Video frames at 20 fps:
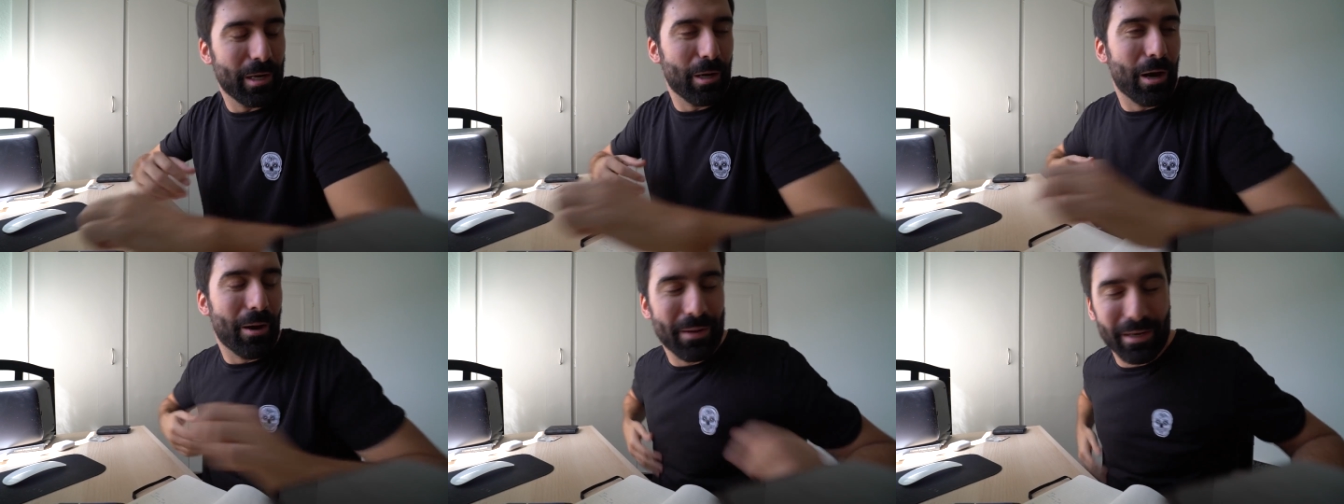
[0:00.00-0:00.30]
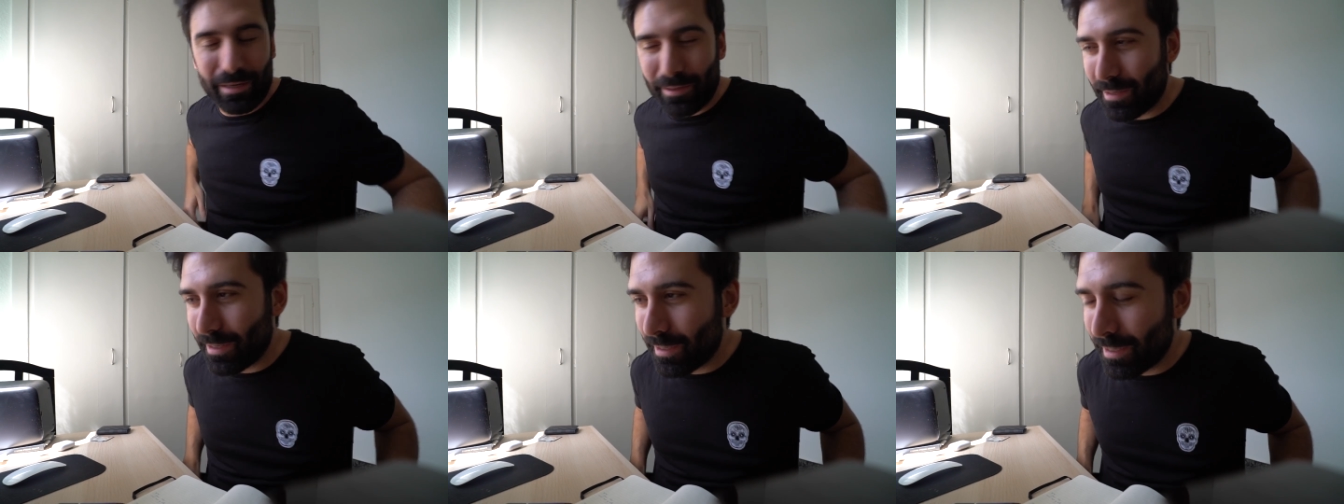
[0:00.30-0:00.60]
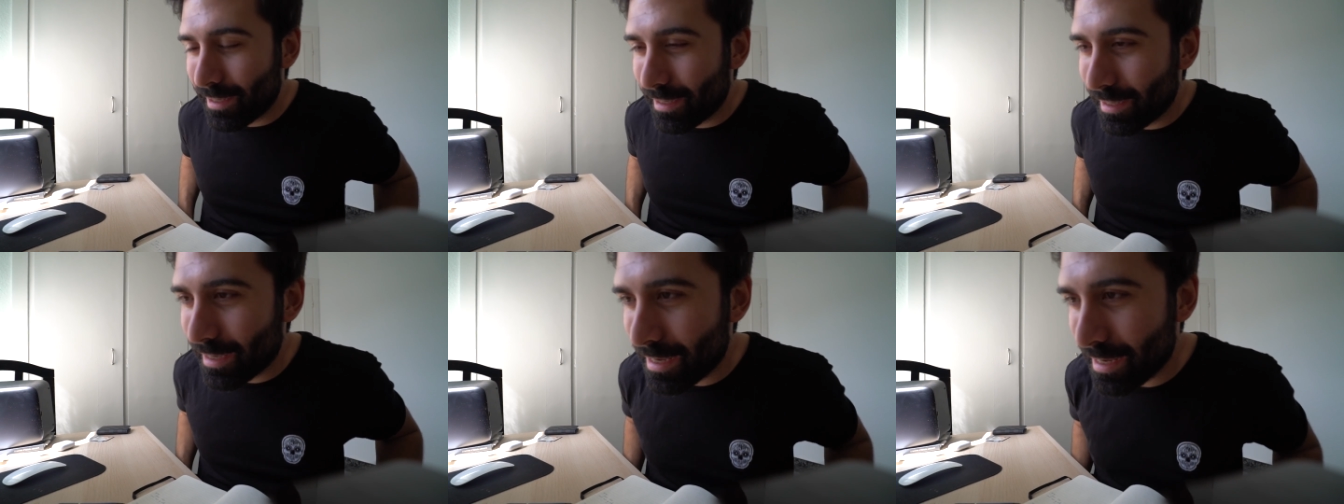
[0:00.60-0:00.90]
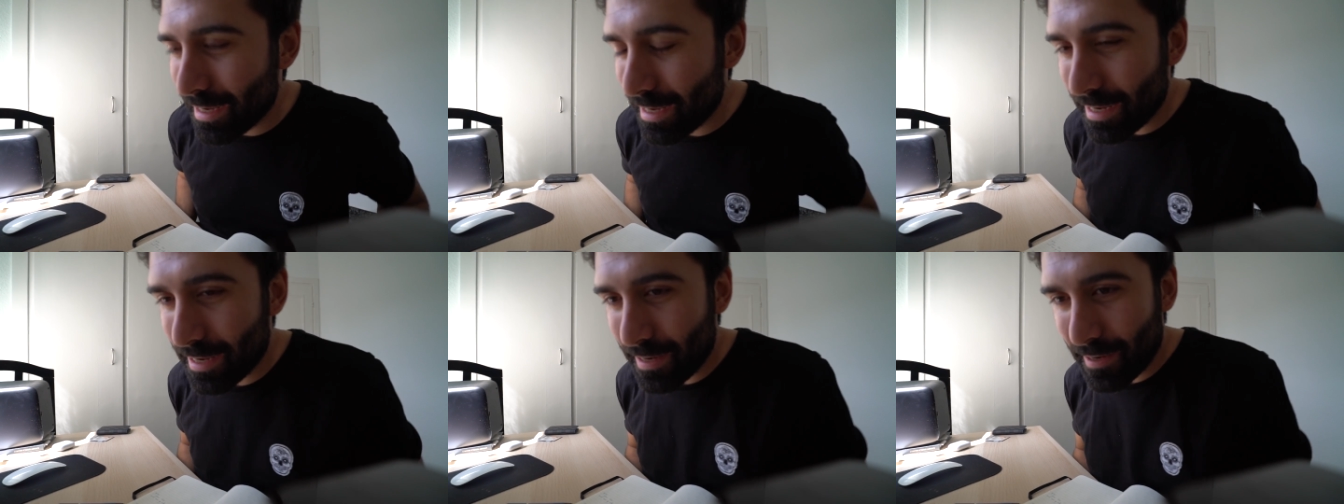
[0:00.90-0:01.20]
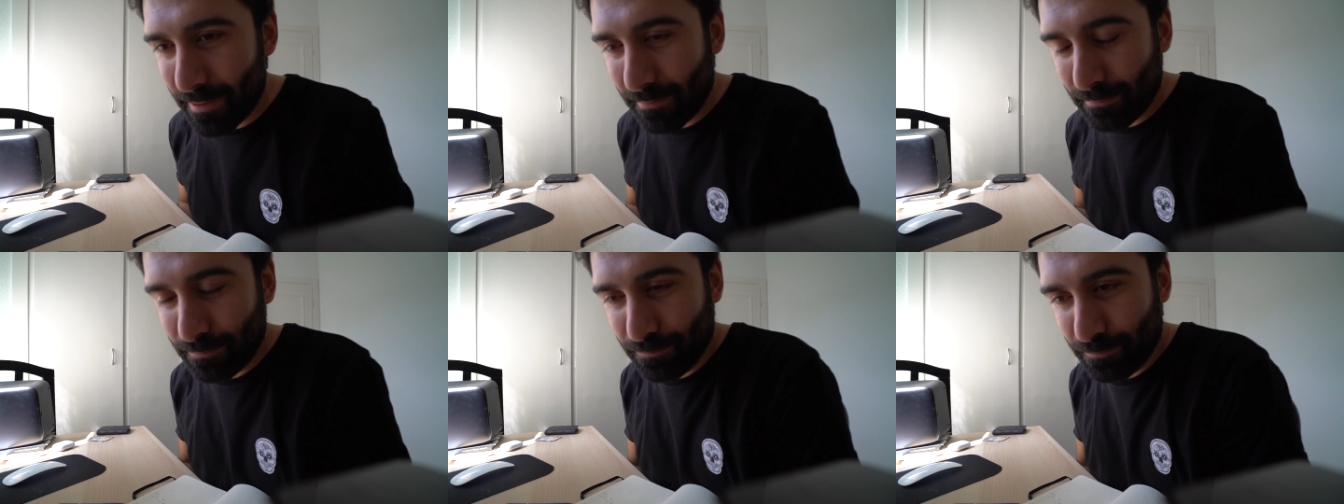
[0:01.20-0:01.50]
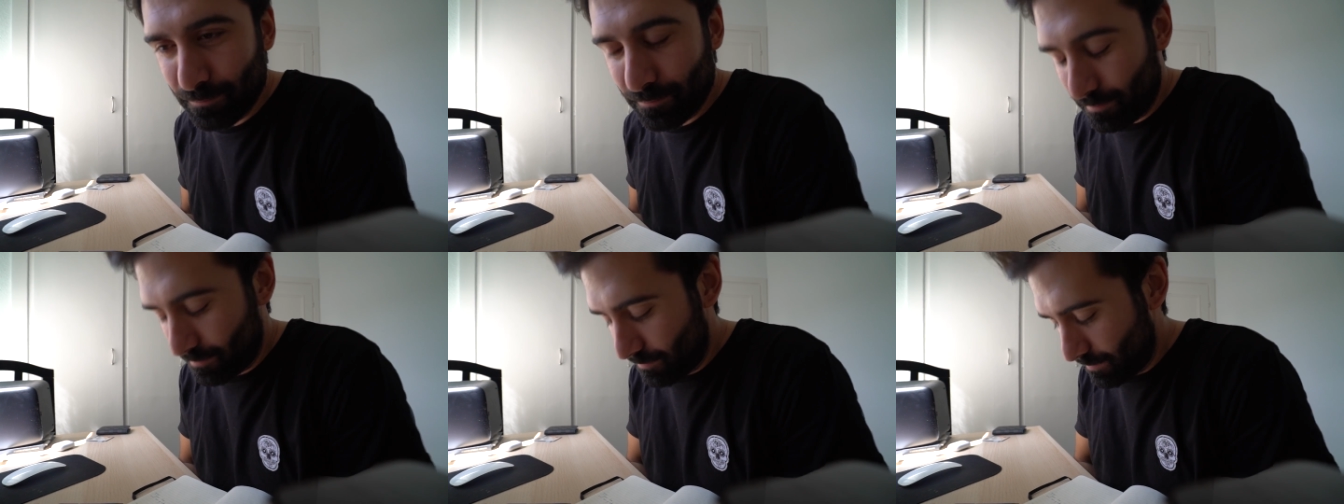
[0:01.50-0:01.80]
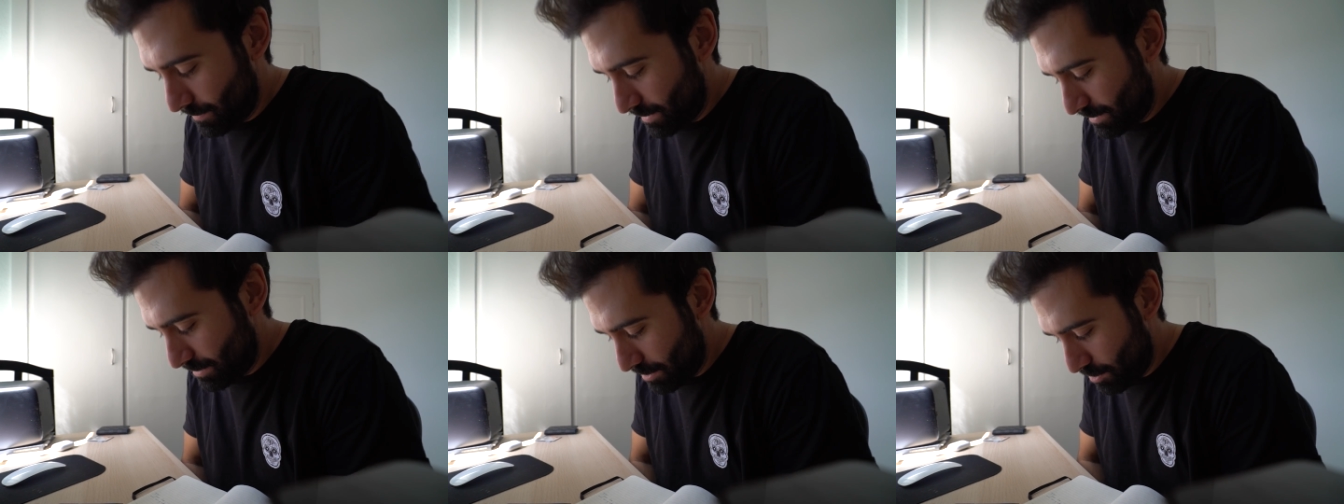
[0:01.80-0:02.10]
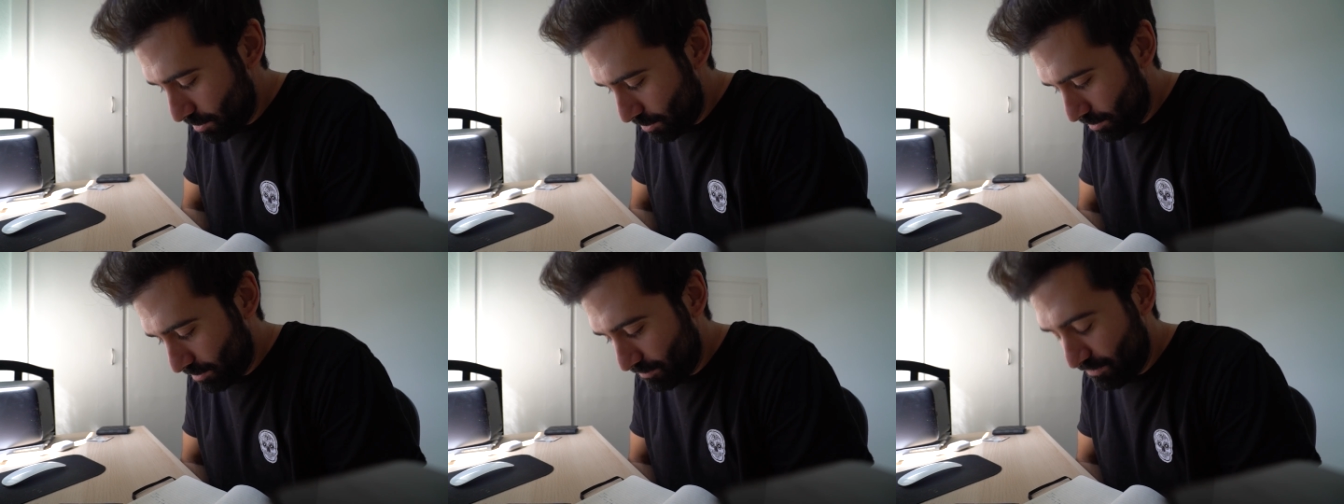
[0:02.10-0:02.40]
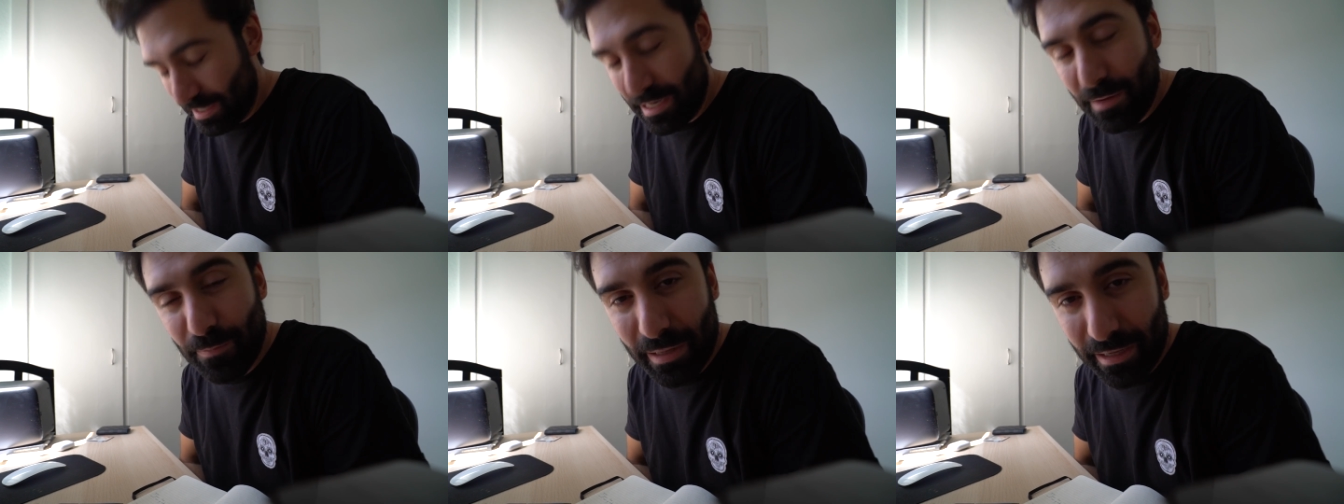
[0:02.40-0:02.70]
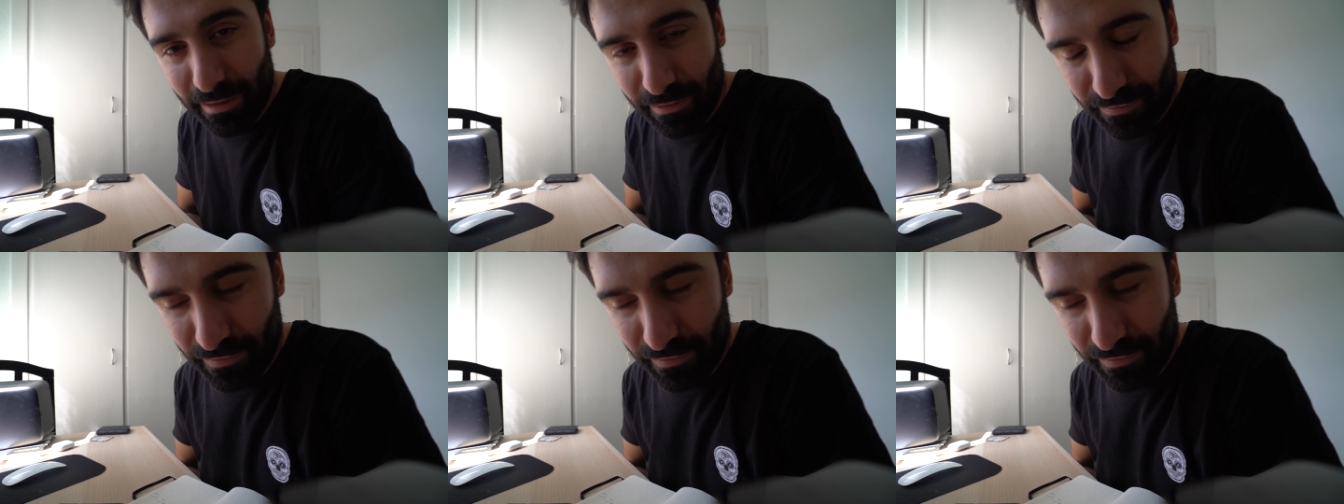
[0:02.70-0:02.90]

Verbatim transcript: pero a ver, eh, eh, señor Felipe,